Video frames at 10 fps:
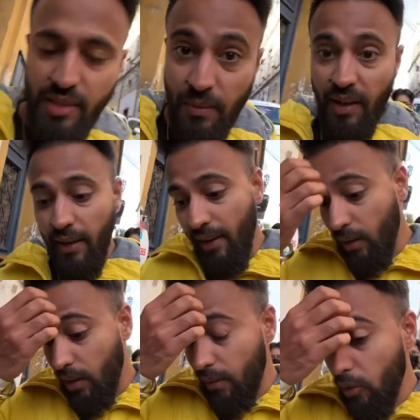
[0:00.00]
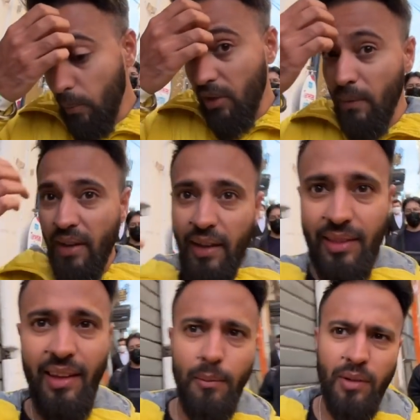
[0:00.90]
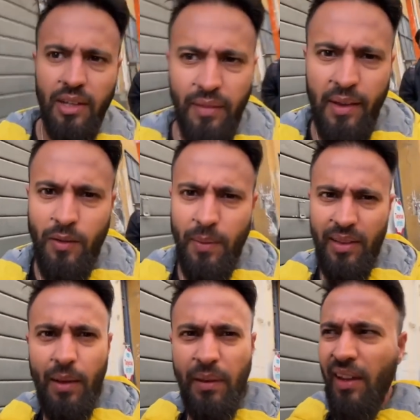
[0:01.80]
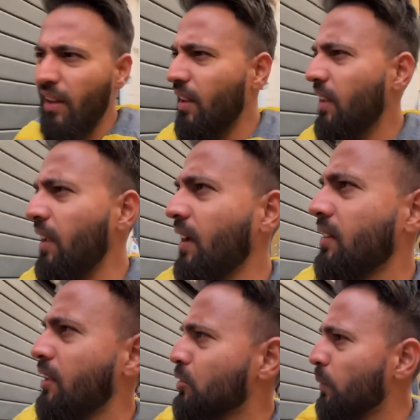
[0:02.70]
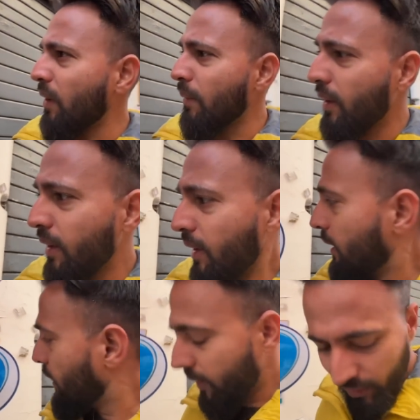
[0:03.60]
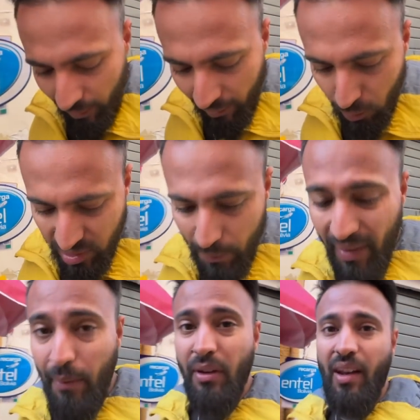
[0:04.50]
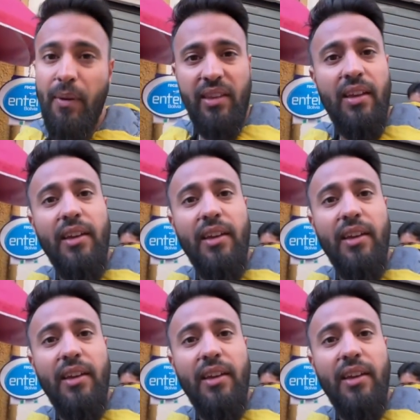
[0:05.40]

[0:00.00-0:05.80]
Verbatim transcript: सिम कार्ड है और वो मुझे मिला है तीन बोलीवियानो मतलब कि इकतीस रुपये में लेकिन उसके बाद अब करना पड़ता है